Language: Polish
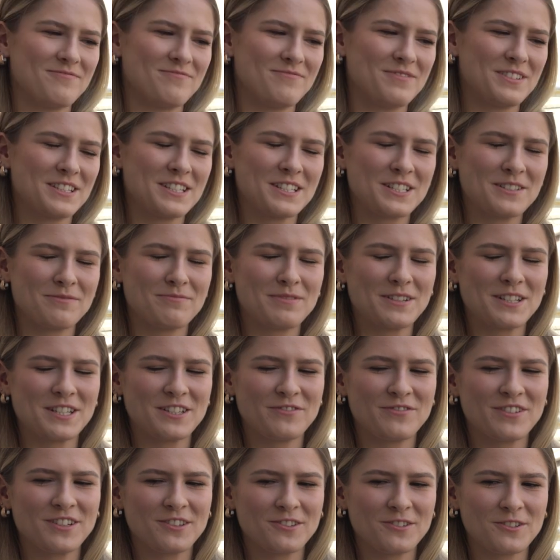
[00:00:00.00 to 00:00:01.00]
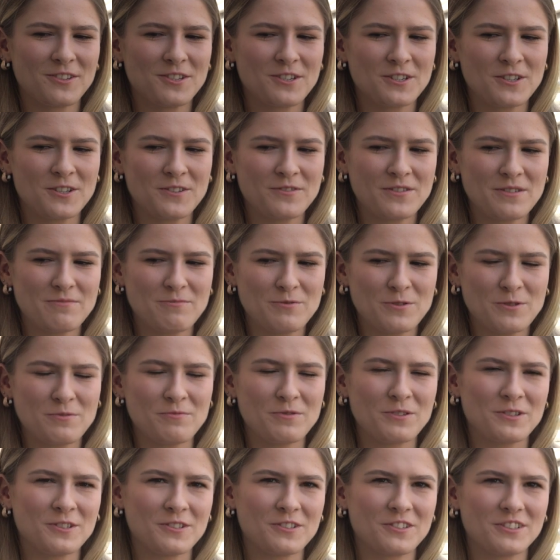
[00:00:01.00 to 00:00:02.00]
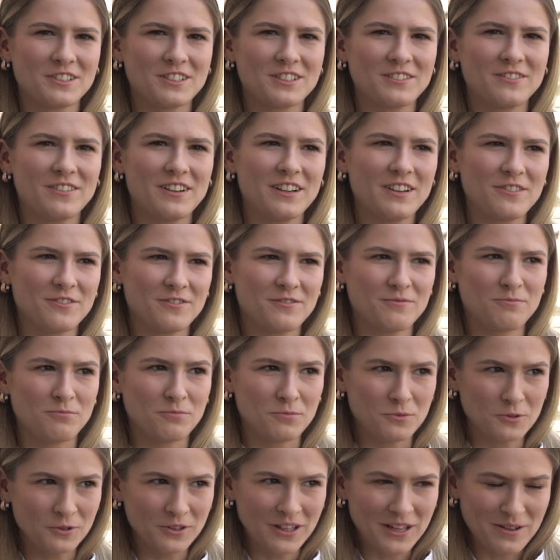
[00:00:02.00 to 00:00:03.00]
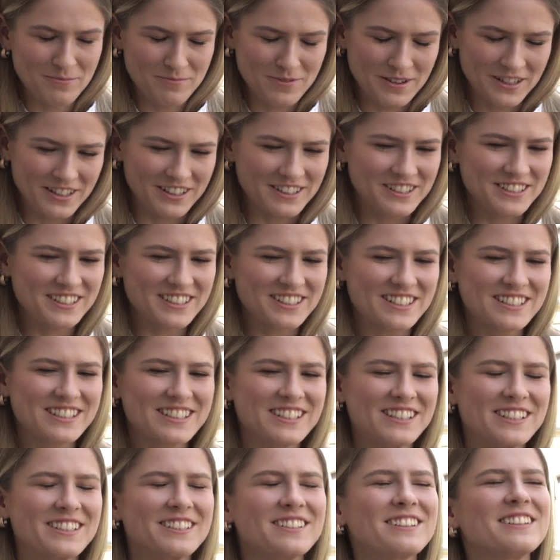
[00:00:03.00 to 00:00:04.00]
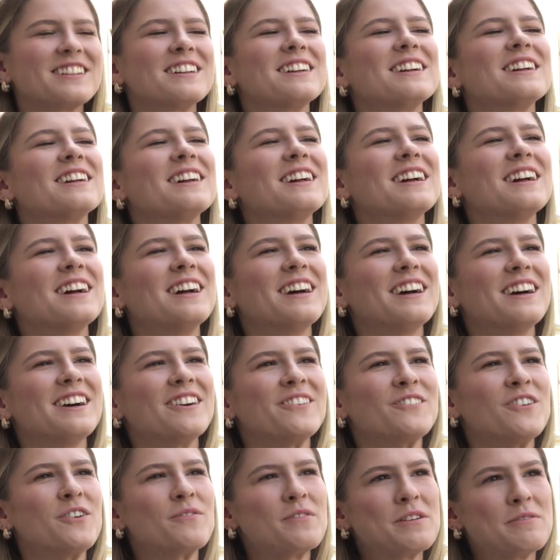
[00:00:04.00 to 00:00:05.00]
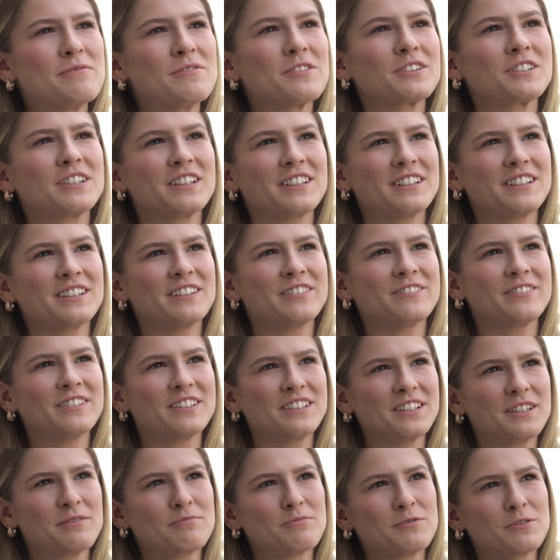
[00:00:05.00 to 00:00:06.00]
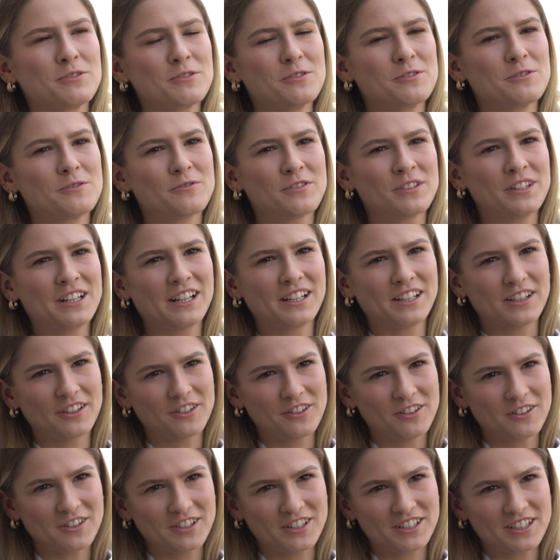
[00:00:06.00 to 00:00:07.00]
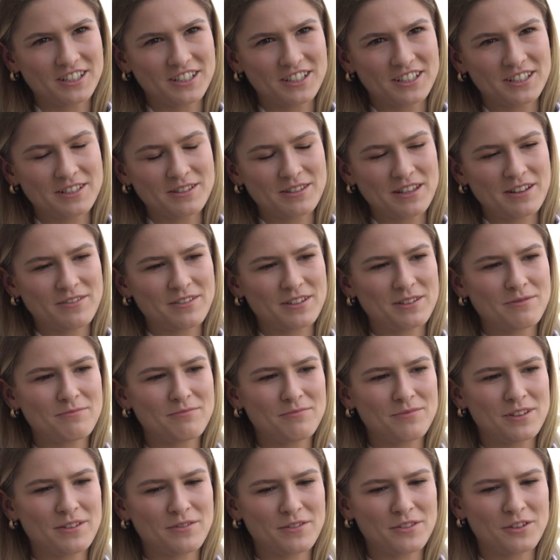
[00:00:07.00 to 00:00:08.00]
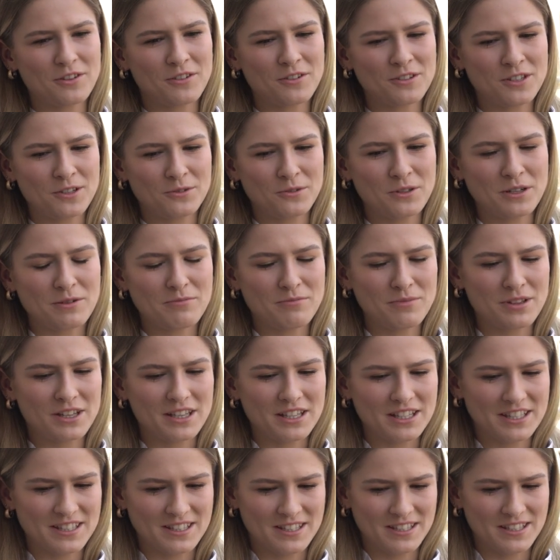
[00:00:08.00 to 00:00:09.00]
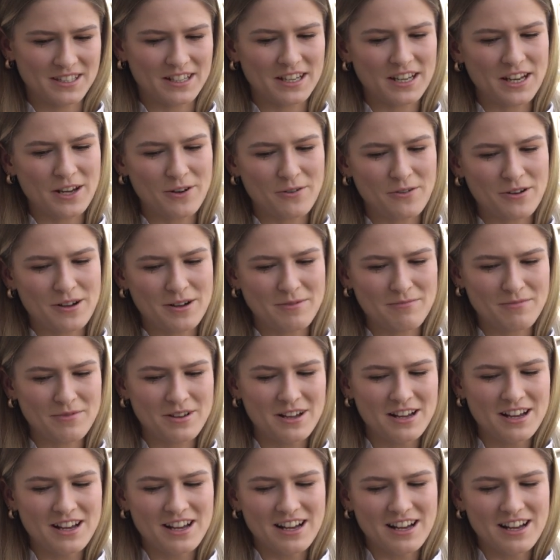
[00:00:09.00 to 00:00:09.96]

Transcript: Myślę, że bardziej wartościowe były mistrzostwa w Budapeszcie. Pomimo, że wynik był finalnie gorszy, nawet nie wiem do końca, które miejsce zajęłam,